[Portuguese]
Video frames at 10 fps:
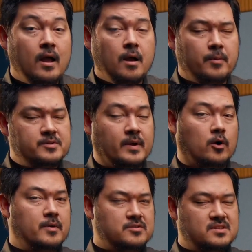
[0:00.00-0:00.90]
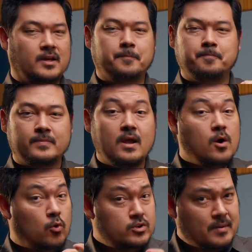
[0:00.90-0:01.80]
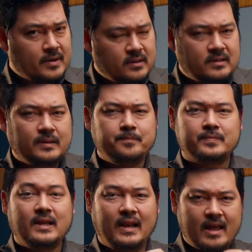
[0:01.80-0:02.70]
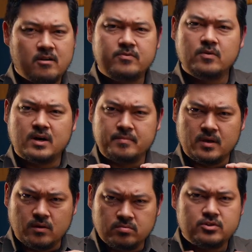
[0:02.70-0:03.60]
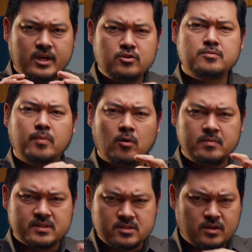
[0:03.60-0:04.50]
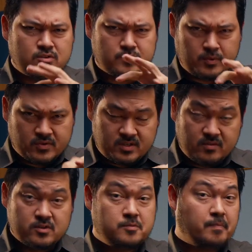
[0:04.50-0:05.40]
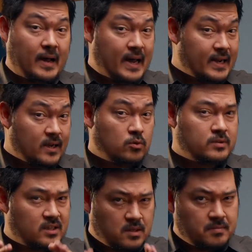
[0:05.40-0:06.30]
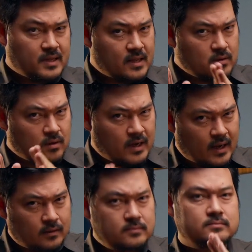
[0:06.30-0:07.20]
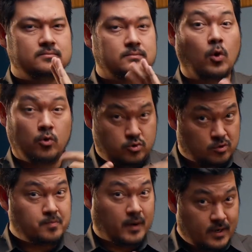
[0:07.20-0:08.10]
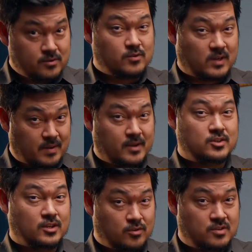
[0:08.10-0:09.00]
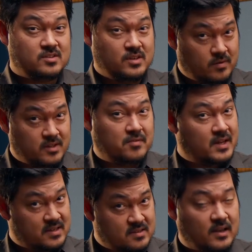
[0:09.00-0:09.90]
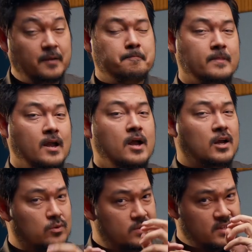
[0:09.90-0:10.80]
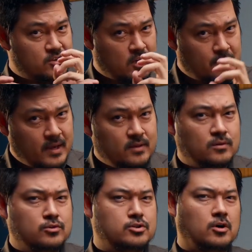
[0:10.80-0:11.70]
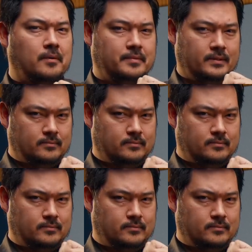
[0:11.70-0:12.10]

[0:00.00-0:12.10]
Pois bem, como eu dizia, o Jamanta leva o caminhão cheio de bombas, cheio de explosivos, para um determinado local, onde os planos do Clementino diziam que deveria ser, no estacionamento do shopping,